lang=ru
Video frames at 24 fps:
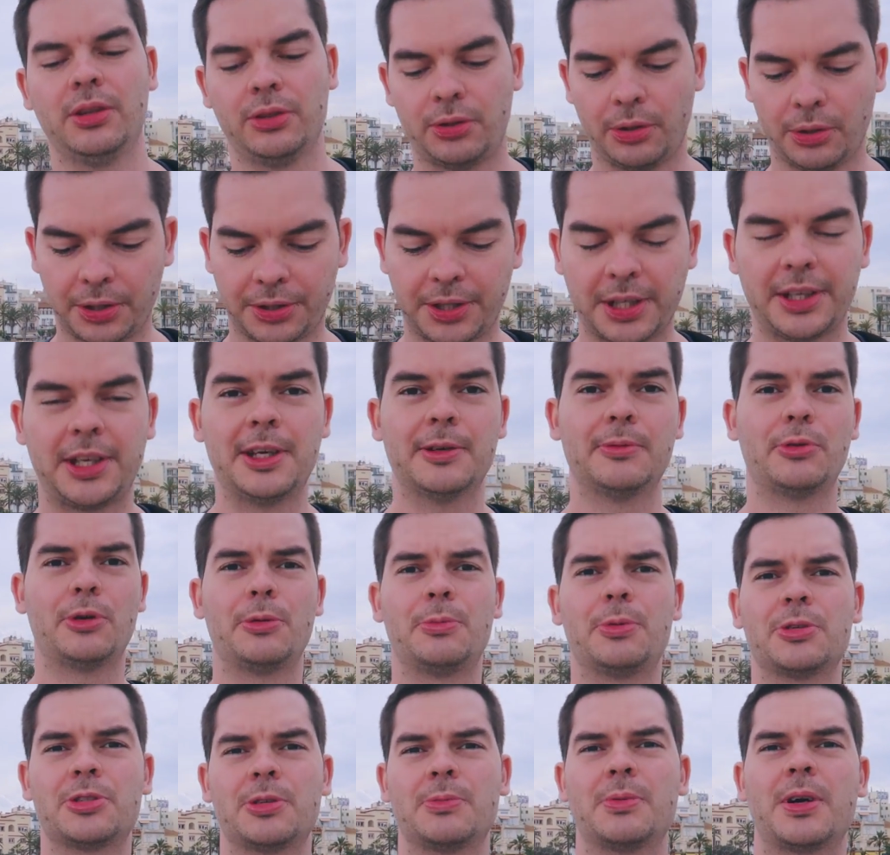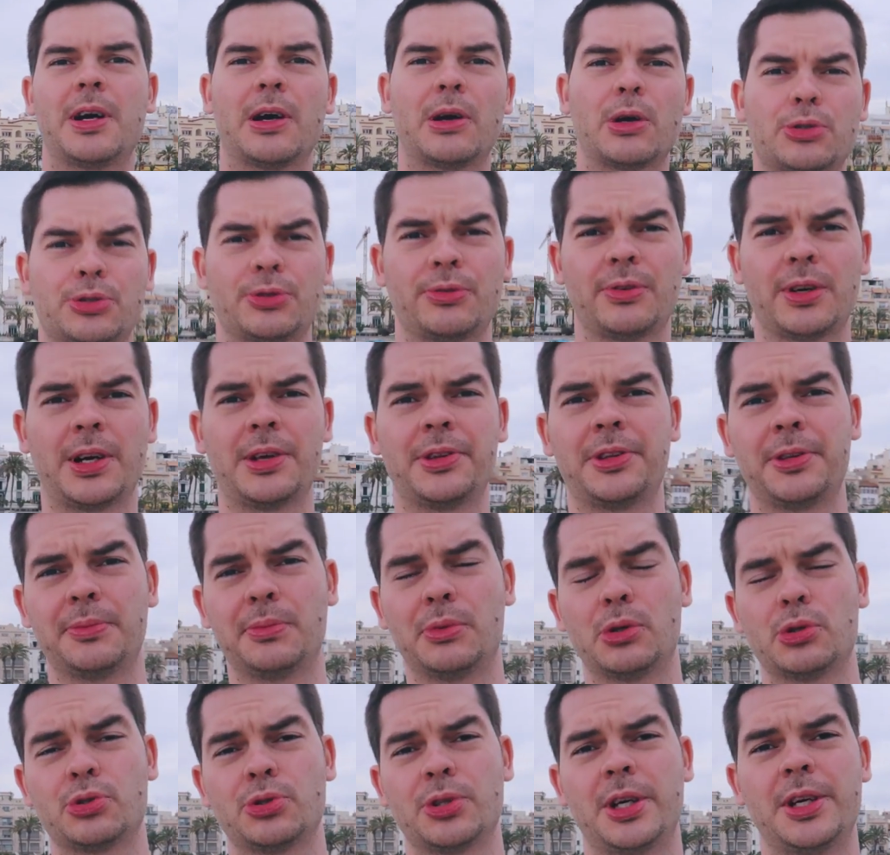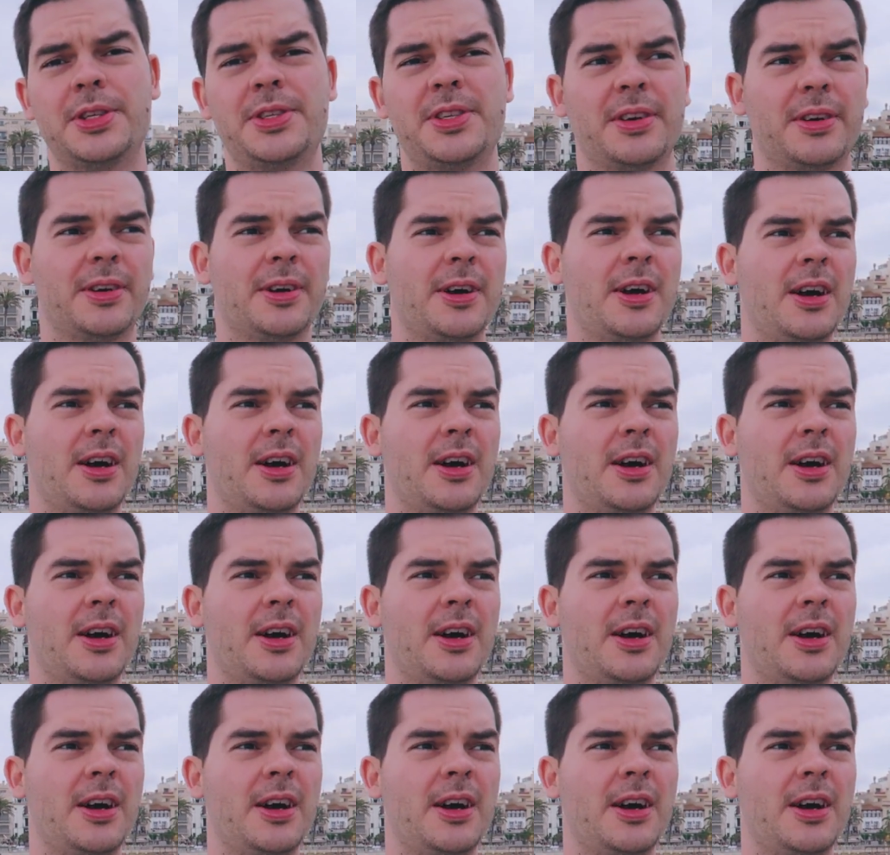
Только таким образом хорошие варианты можно найти.